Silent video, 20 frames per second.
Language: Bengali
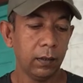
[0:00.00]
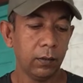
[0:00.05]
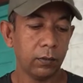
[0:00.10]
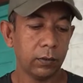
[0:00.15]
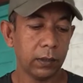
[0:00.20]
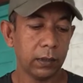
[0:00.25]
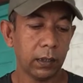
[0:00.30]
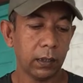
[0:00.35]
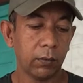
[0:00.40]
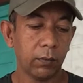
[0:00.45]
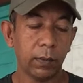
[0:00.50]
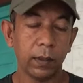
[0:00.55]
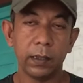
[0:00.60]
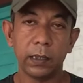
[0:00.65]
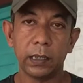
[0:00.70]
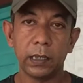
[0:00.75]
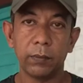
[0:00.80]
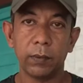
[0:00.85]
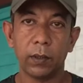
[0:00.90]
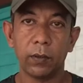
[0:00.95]
তো সেটা তোমরা
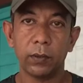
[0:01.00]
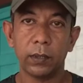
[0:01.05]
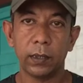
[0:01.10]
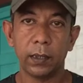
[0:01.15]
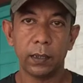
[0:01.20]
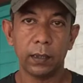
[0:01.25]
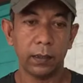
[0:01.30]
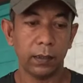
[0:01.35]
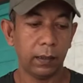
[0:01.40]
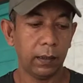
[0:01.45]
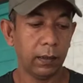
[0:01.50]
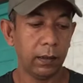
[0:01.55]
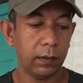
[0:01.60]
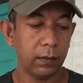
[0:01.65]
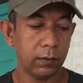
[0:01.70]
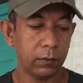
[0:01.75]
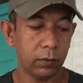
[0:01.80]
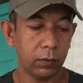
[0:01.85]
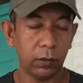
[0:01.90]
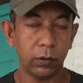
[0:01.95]
দেখতে পারো সেখানে গিয়ে
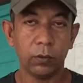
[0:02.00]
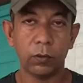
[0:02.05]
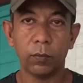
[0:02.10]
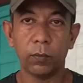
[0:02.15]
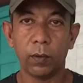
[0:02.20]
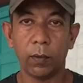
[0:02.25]
যদি কোনো